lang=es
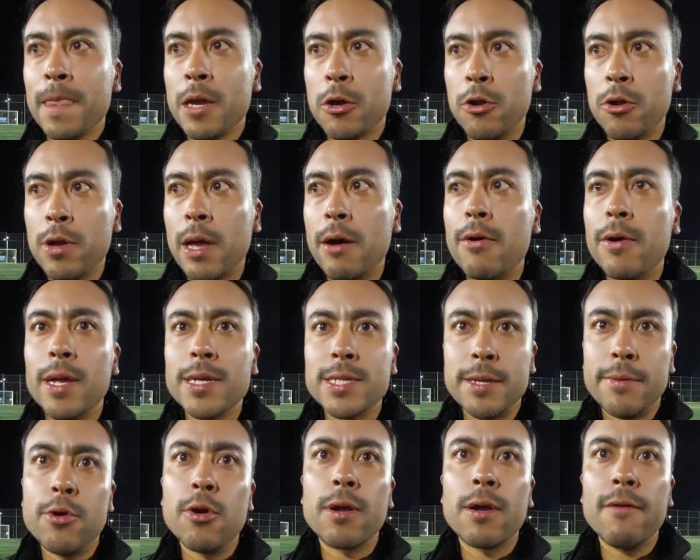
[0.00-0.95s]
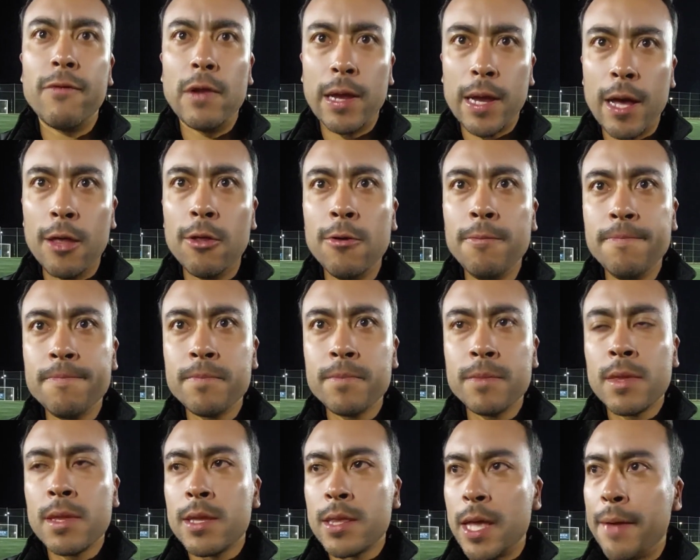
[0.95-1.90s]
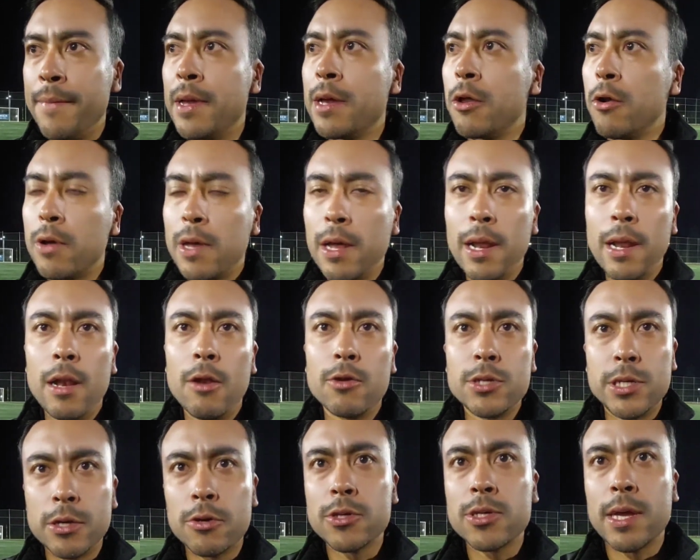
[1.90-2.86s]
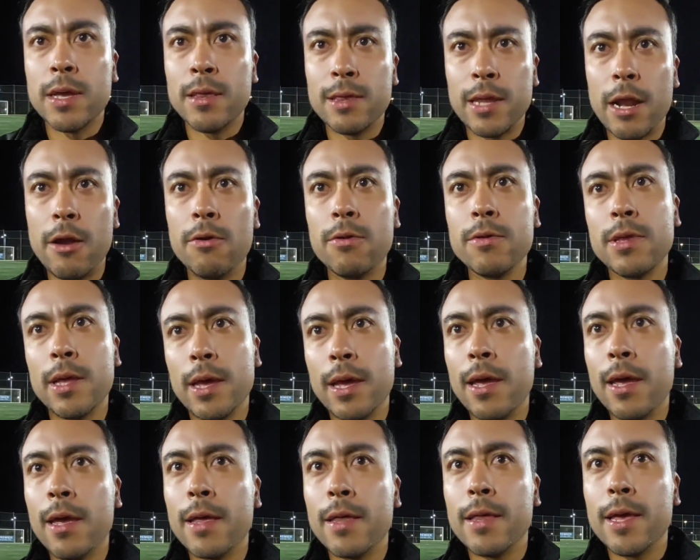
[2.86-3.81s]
Creo que ahora se vio reflejado también creo que los chicos que entraron de,